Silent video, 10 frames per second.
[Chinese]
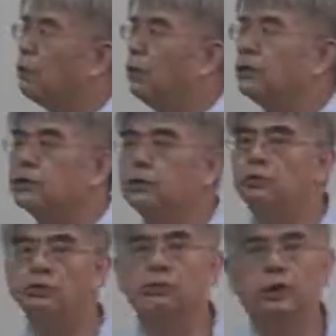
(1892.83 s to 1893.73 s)
相关的
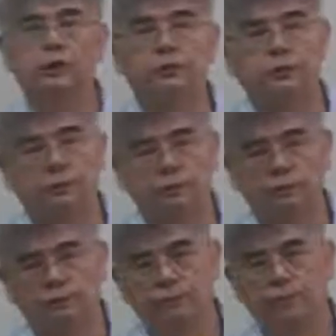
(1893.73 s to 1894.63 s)
情形存在的时候，
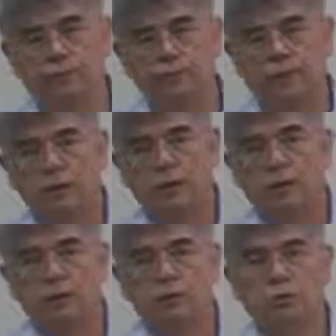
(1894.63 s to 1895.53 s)

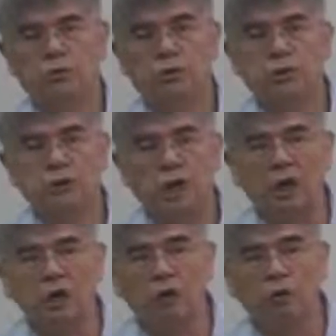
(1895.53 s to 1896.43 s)
也就是说
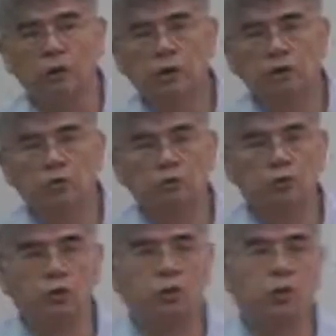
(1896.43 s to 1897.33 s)
前后的
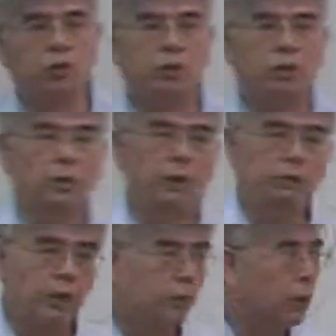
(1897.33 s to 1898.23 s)
数据它
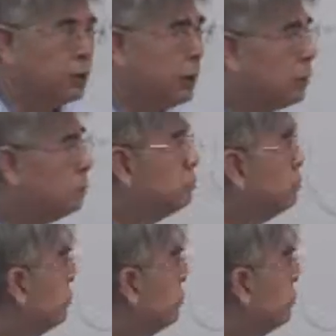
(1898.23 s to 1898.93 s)
有相关性。